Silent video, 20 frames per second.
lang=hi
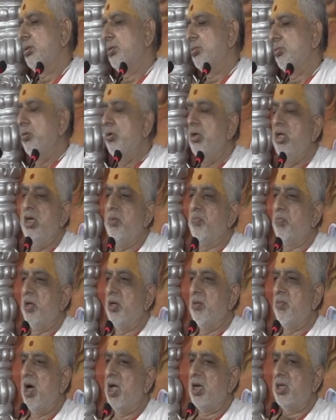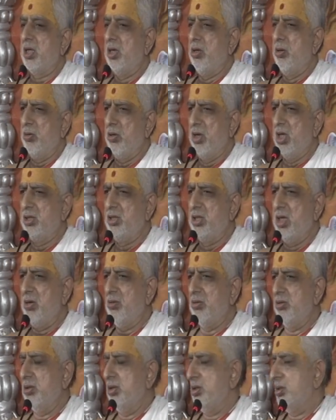कुलीन परिवार के लोग लज्जा
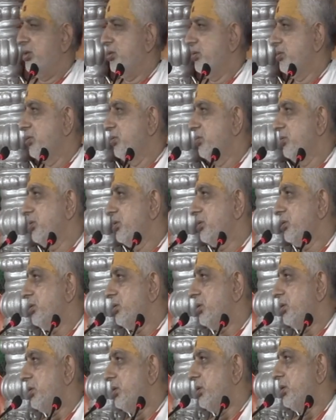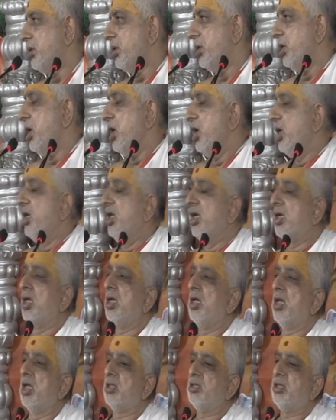होते लेकिन
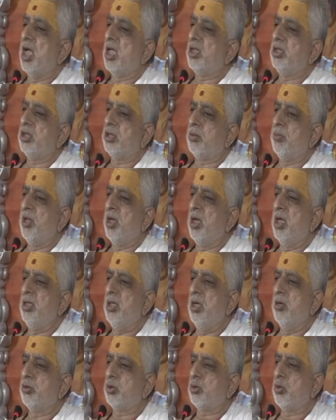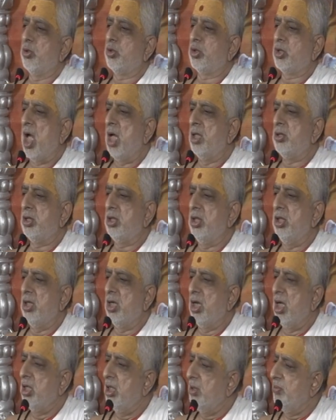लज्जा जिसमें नहीं है उसको शांति
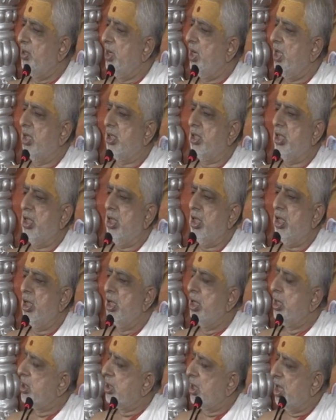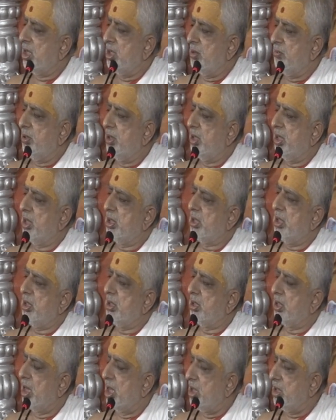नहीं मिलेगी नहीं मिलेगी
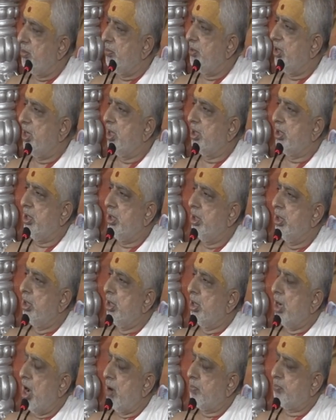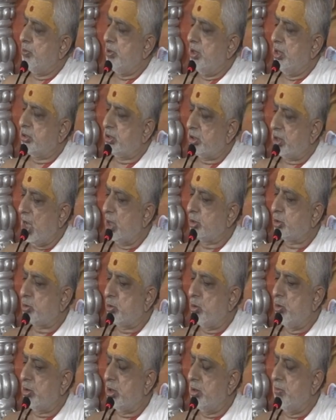नहीं मिलेगी आप ये
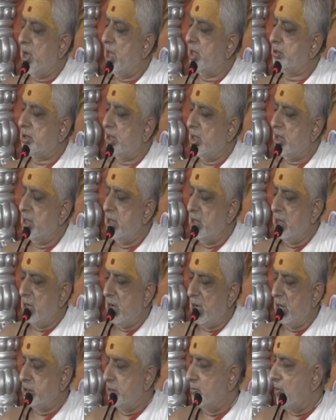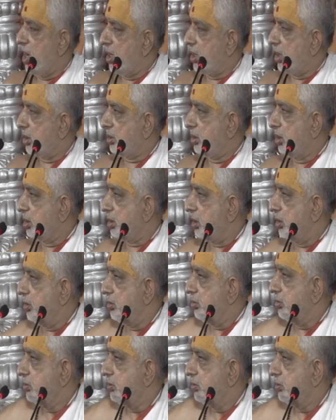शास्त्रों की बात है अजमा कर देख ले